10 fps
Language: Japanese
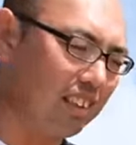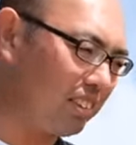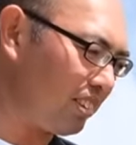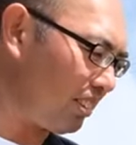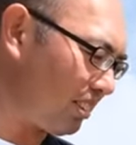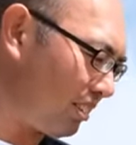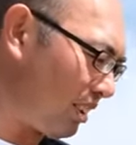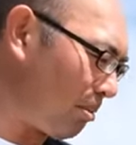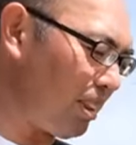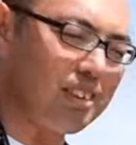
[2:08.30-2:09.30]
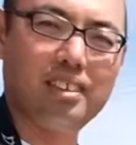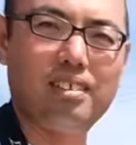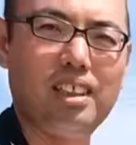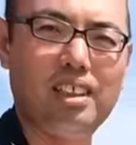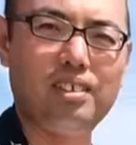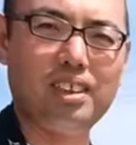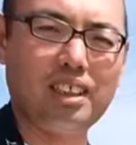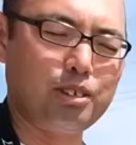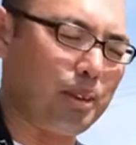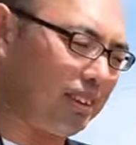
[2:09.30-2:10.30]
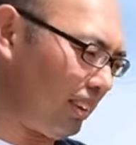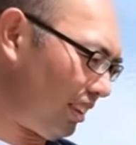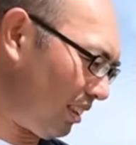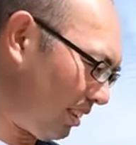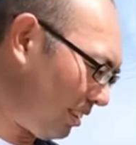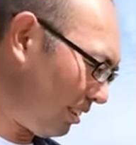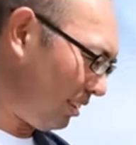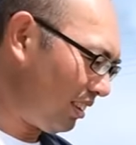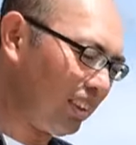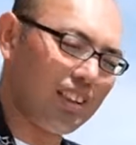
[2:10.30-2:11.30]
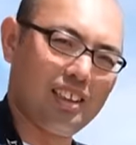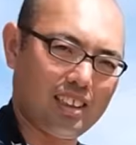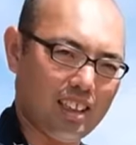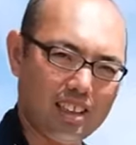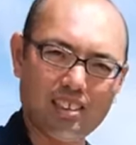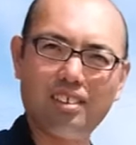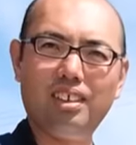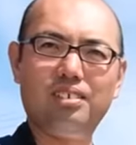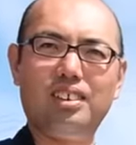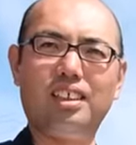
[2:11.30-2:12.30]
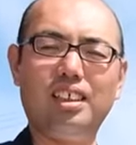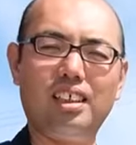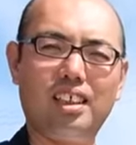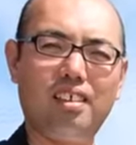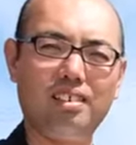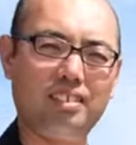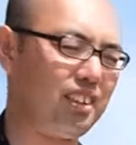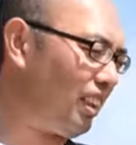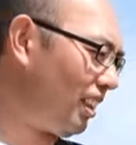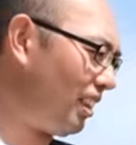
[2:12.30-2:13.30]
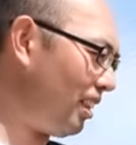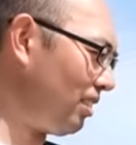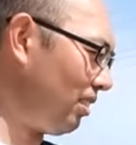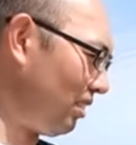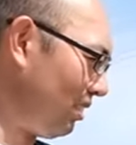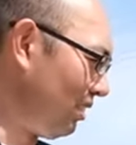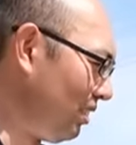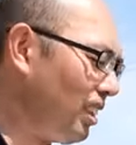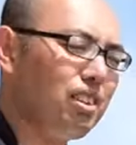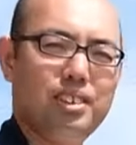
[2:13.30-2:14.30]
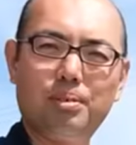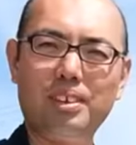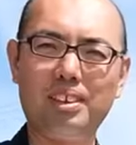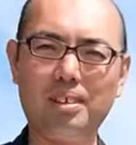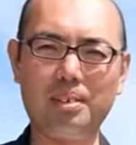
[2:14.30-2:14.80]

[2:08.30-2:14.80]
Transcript: ど、はい、その作ってもらってるのはあの角鉢なんで、はい、かなりガラッとね雰囲気が変わるんじゃないかなと楽しみにして